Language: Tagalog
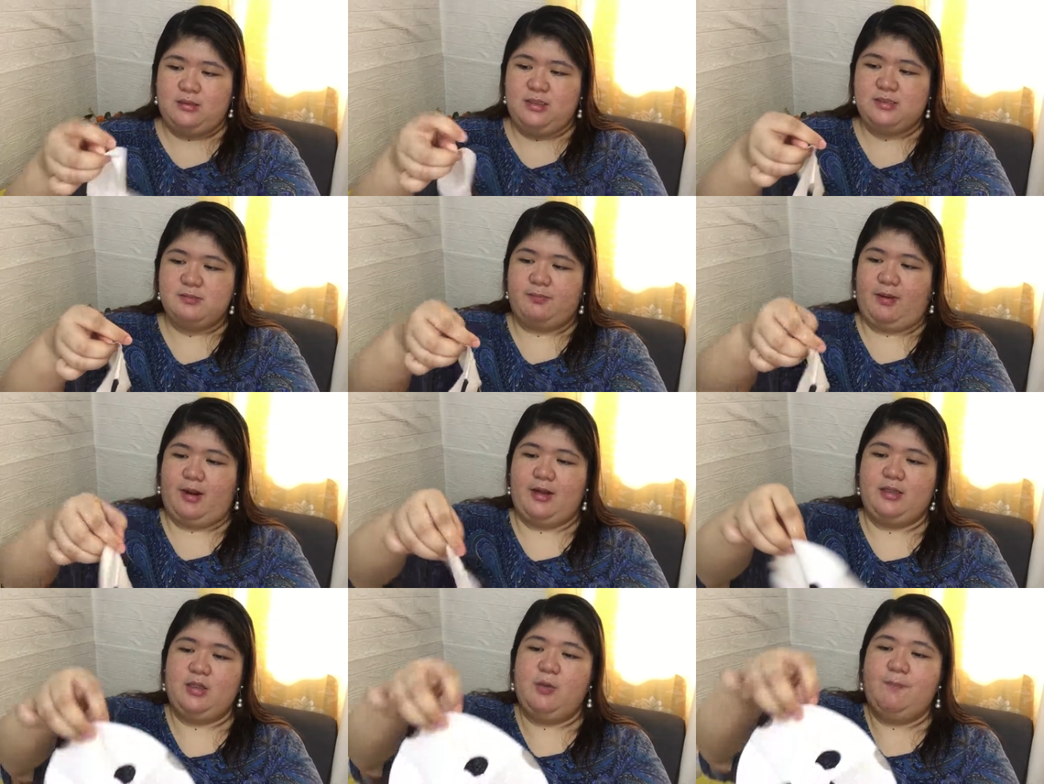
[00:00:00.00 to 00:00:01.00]
this
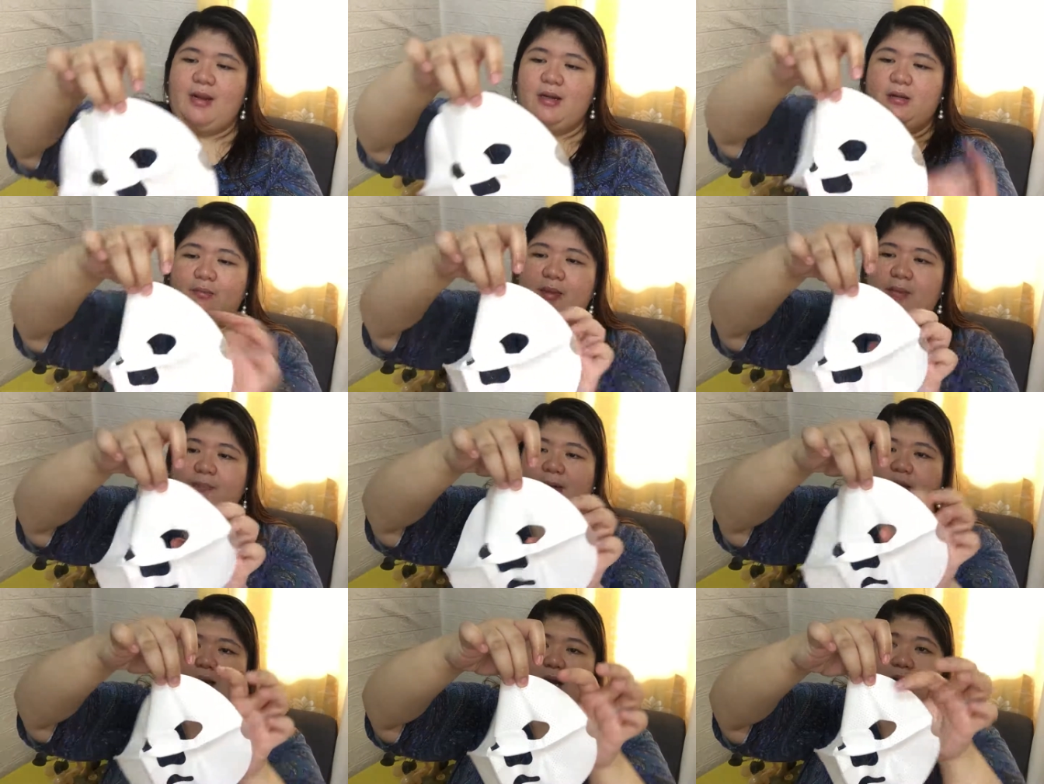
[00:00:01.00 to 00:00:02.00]
part, yung parang may
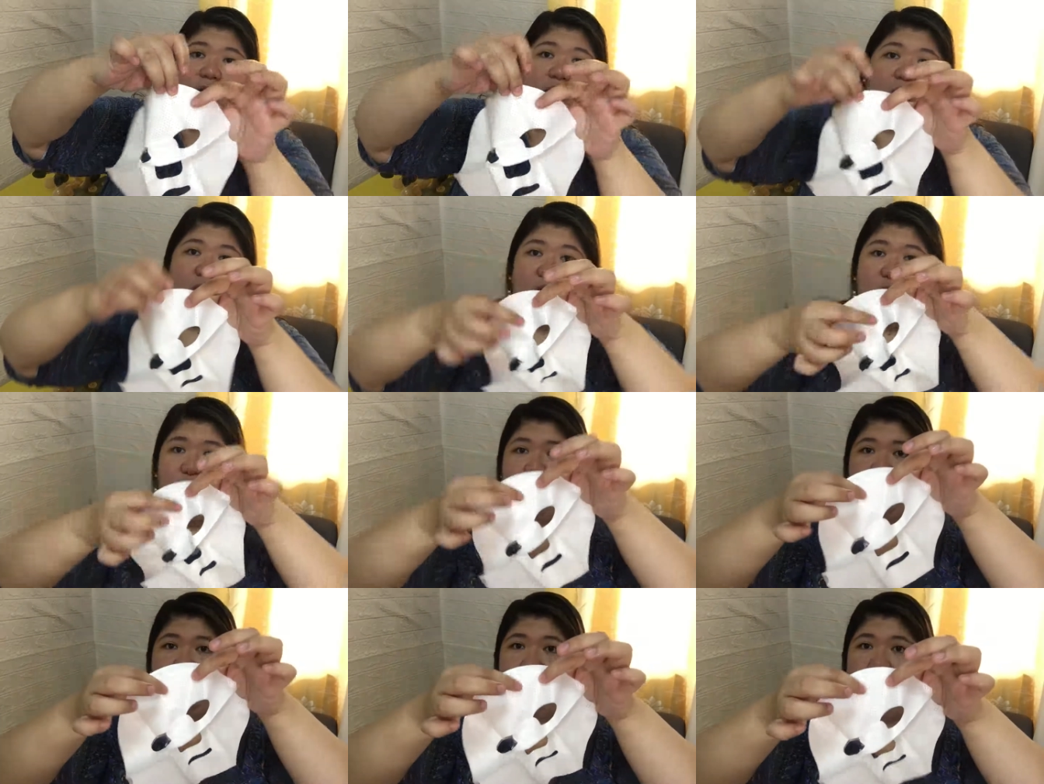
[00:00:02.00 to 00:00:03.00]

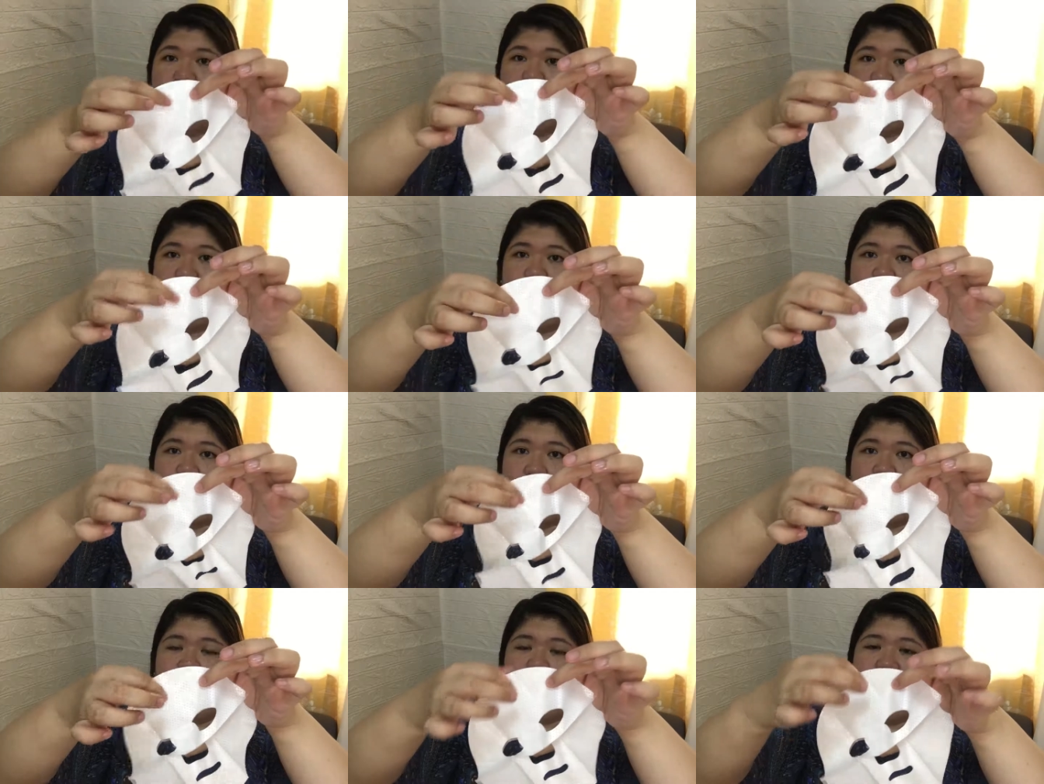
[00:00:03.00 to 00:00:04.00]
pagka-cotton,
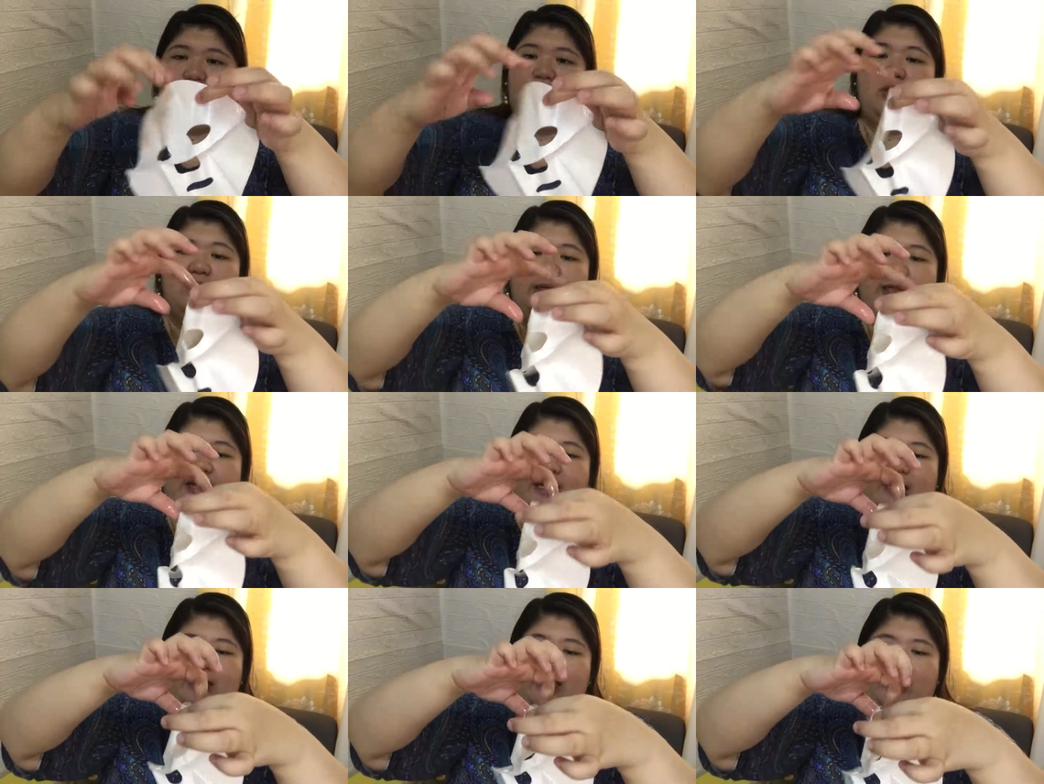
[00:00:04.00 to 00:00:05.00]
cottony part, yun yung
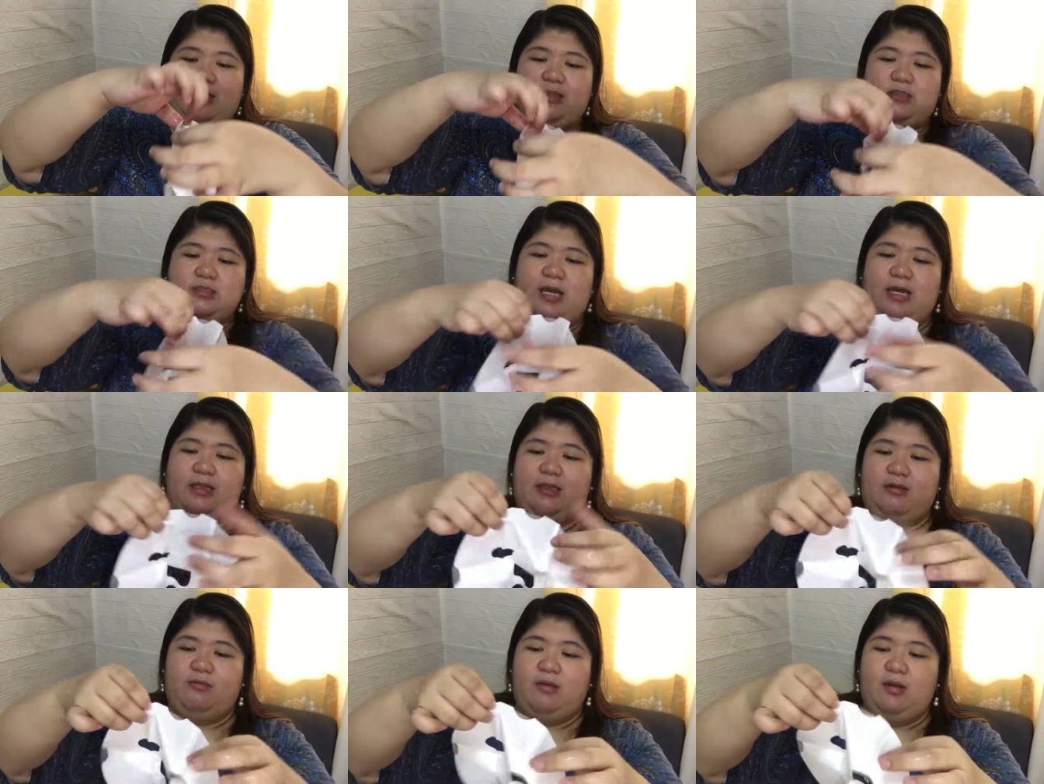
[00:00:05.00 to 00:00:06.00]
ilalagay natin sa
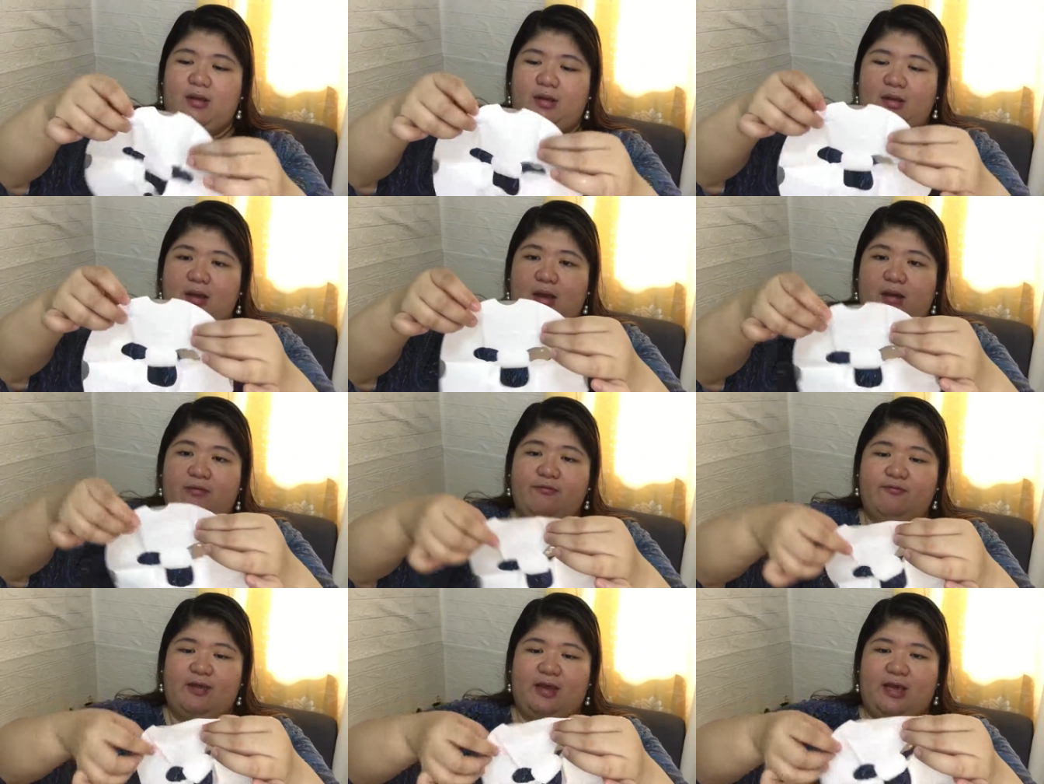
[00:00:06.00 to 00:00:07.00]
ating
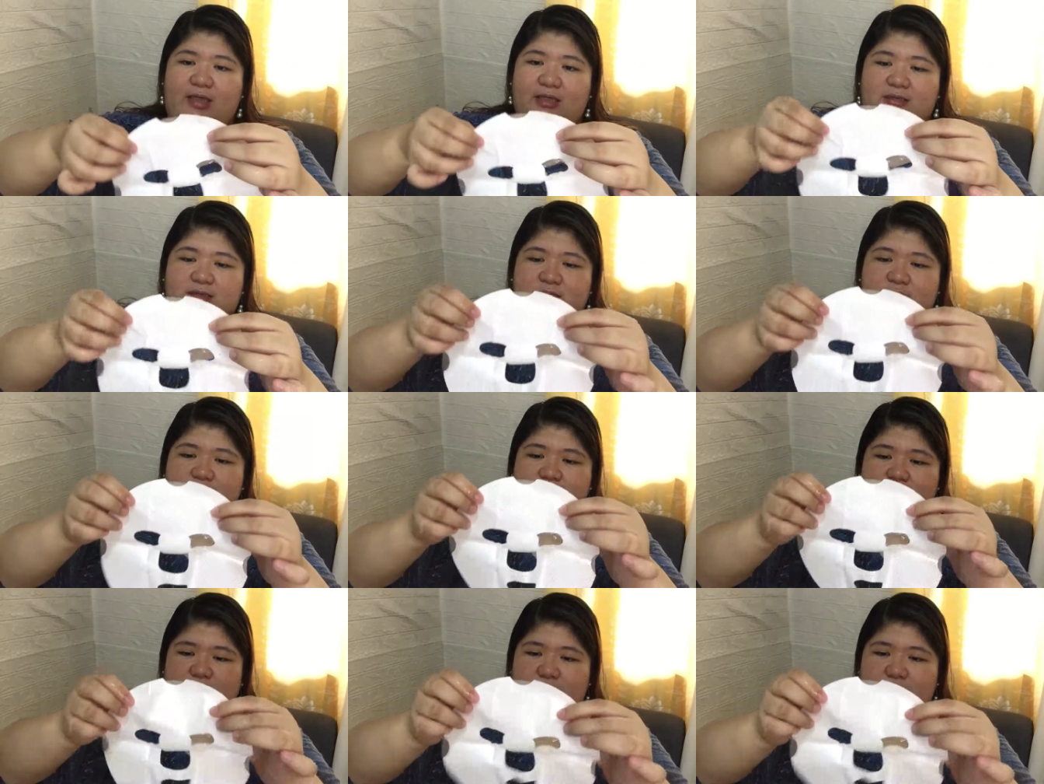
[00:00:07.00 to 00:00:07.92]
face.